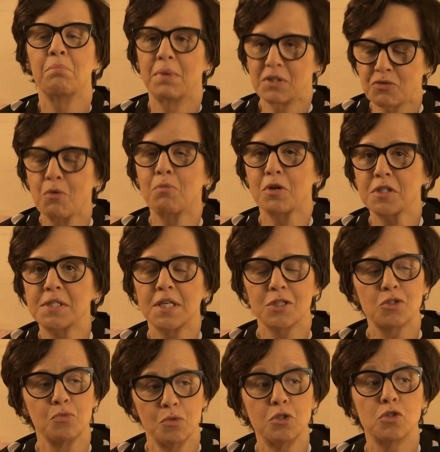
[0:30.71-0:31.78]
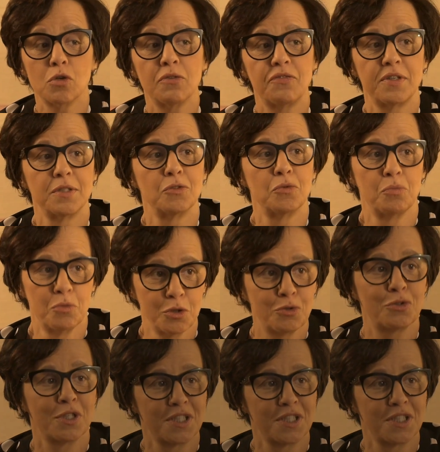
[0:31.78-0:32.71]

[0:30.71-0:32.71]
Mas foi um processo muito sofrido, muito